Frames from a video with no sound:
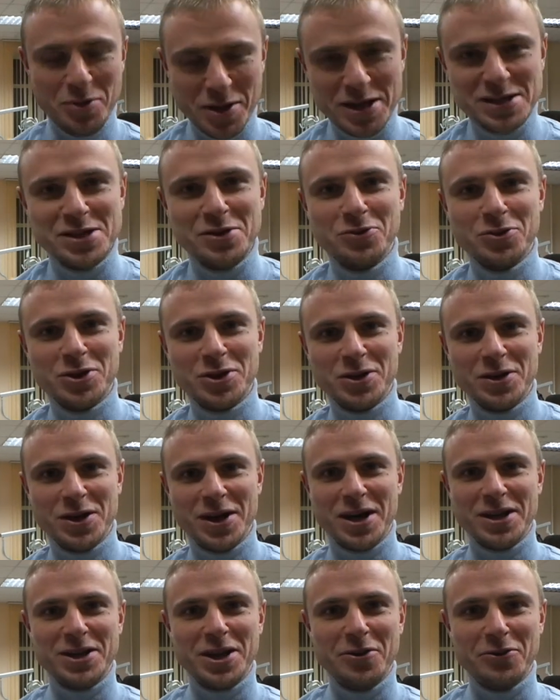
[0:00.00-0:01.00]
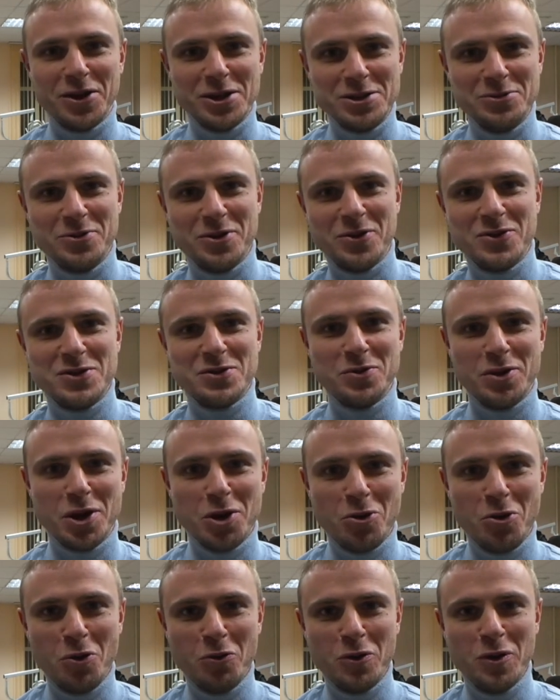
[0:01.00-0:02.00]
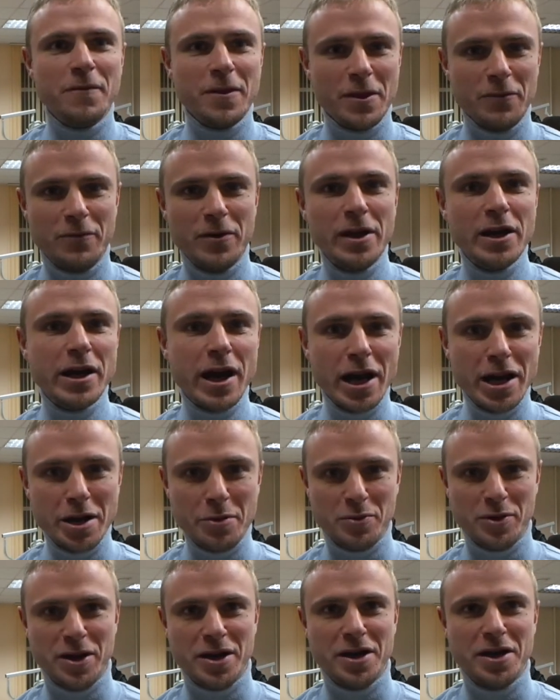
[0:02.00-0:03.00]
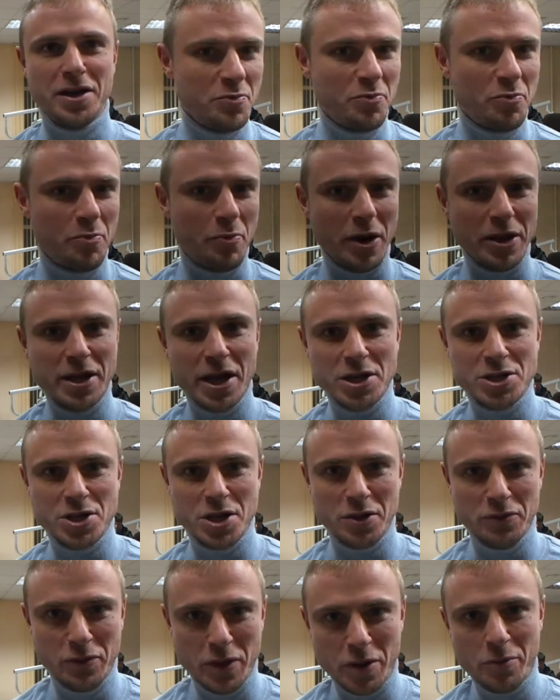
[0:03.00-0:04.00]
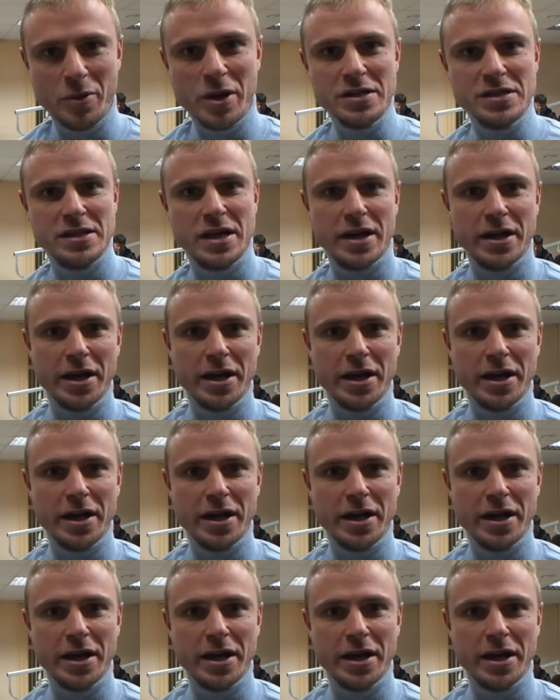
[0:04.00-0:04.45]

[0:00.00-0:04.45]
меня зовут Андрей Владимирович Смеляков. Великолепно подачная информация,